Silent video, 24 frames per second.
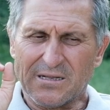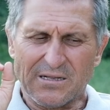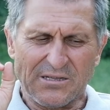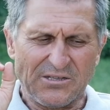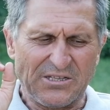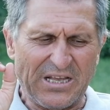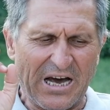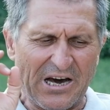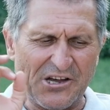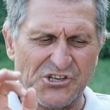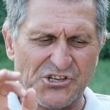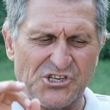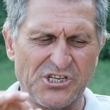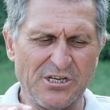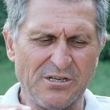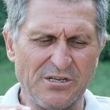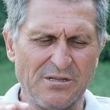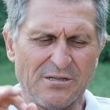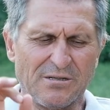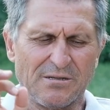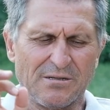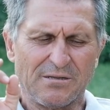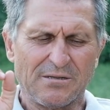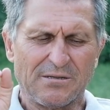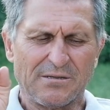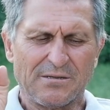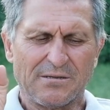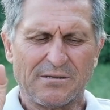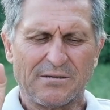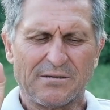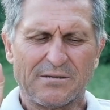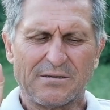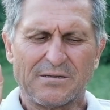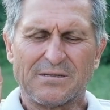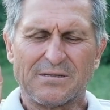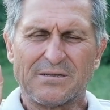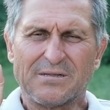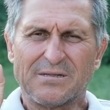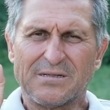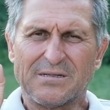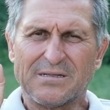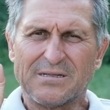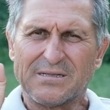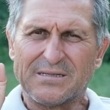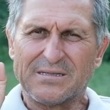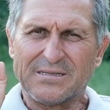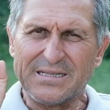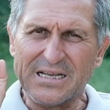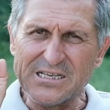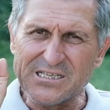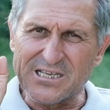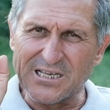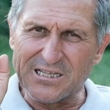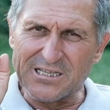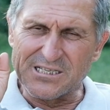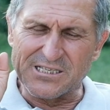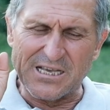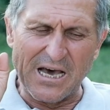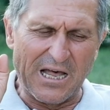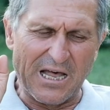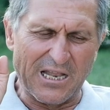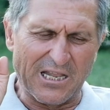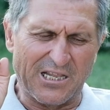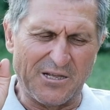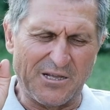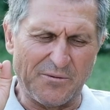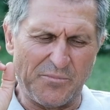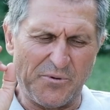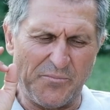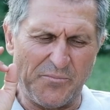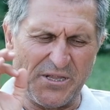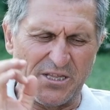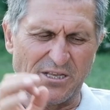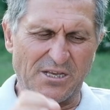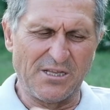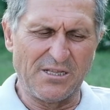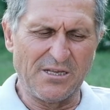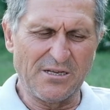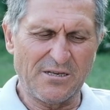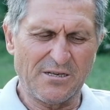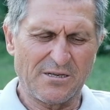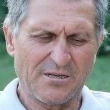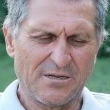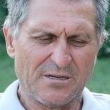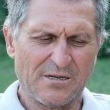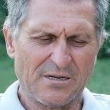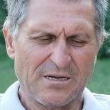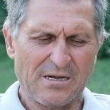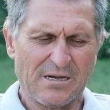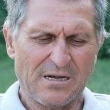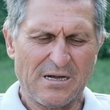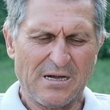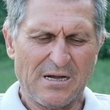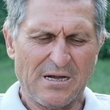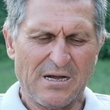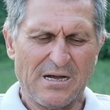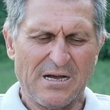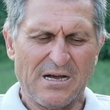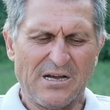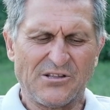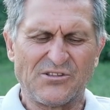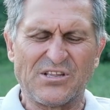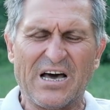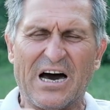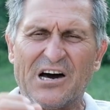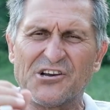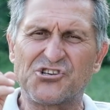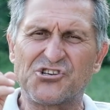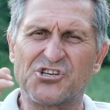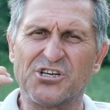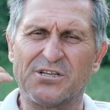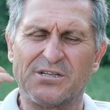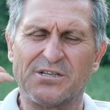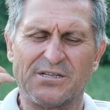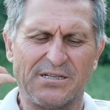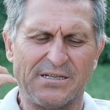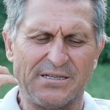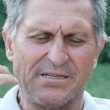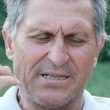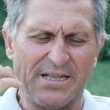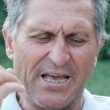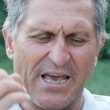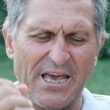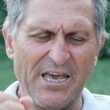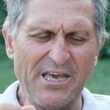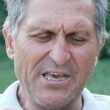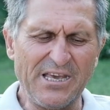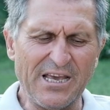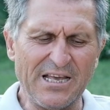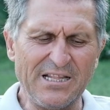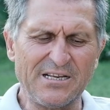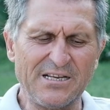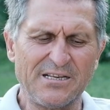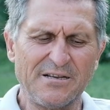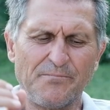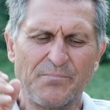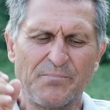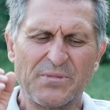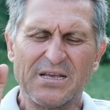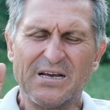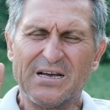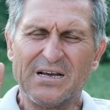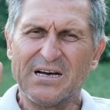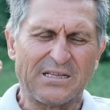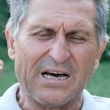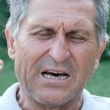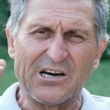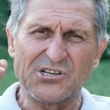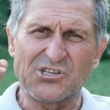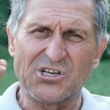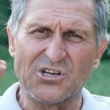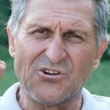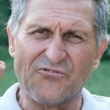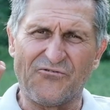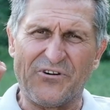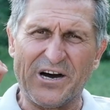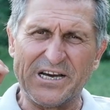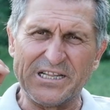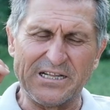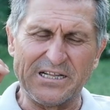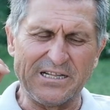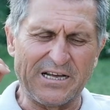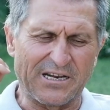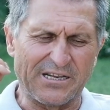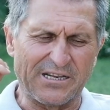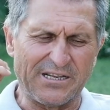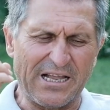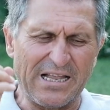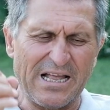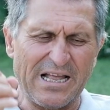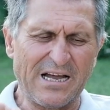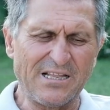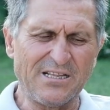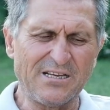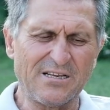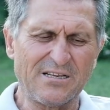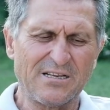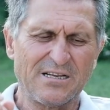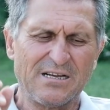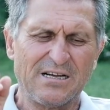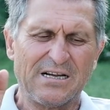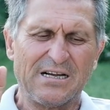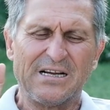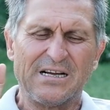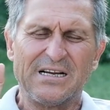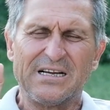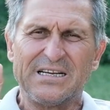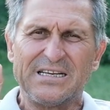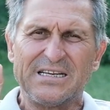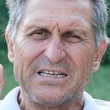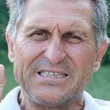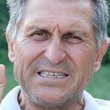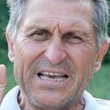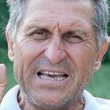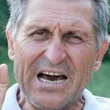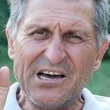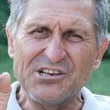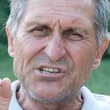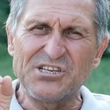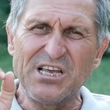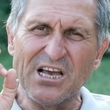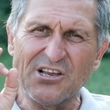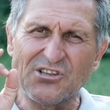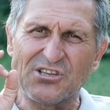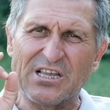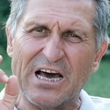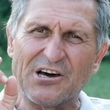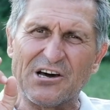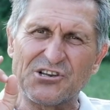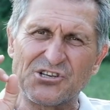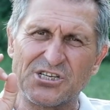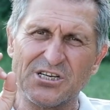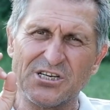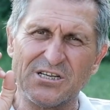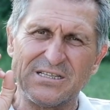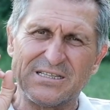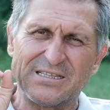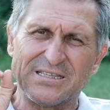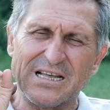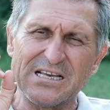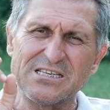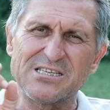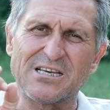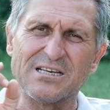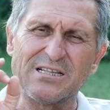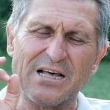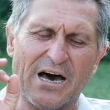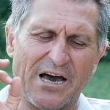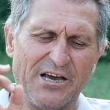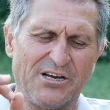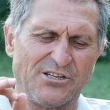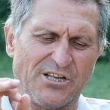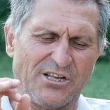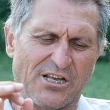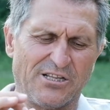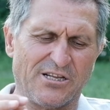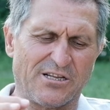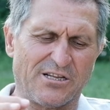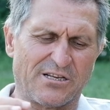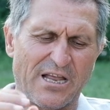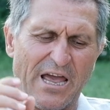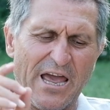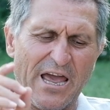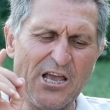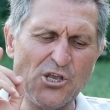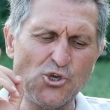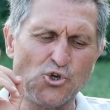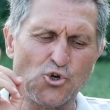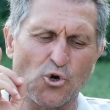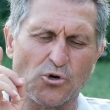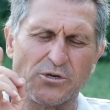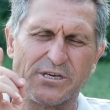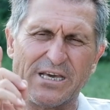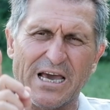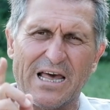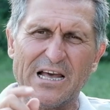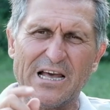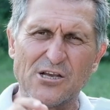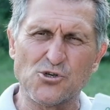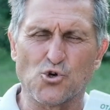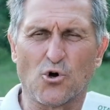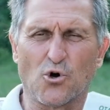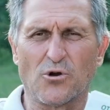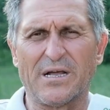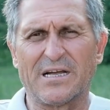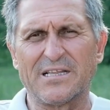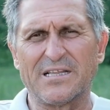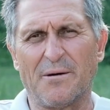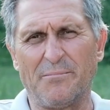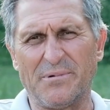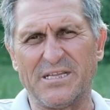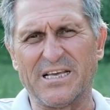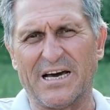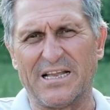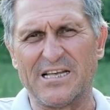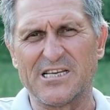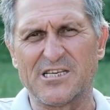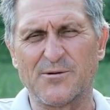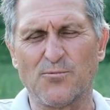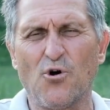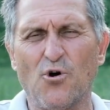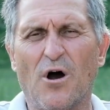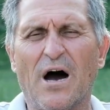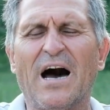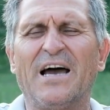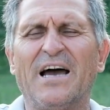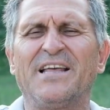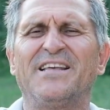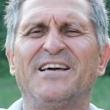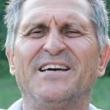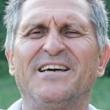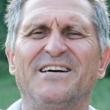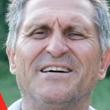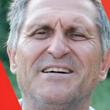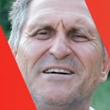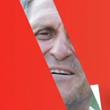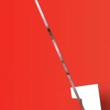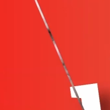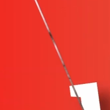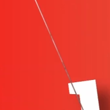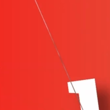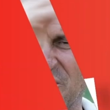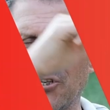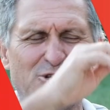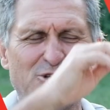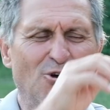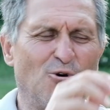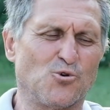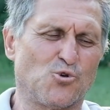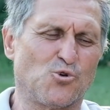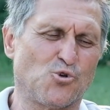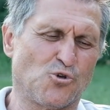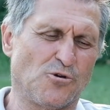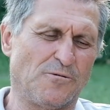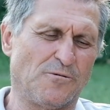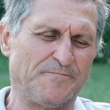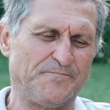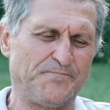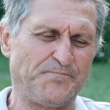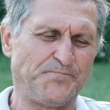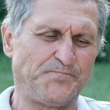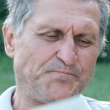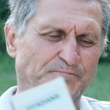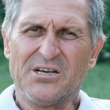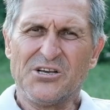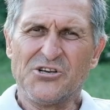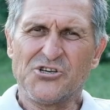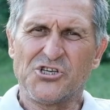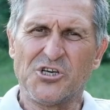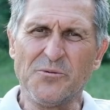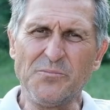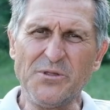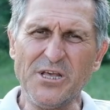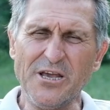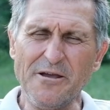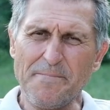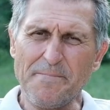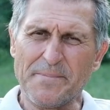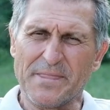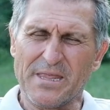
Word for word: Tarçın nasıl sağlıklı bir bitkidir? Tarçın neye gelir? Tarçının faydaları nelerdir? Gerçek tarçın nasıl ayırt edilir? En çok gelen sorulardan bir tanesi bu. Haydi başlıyoruz. Şimdi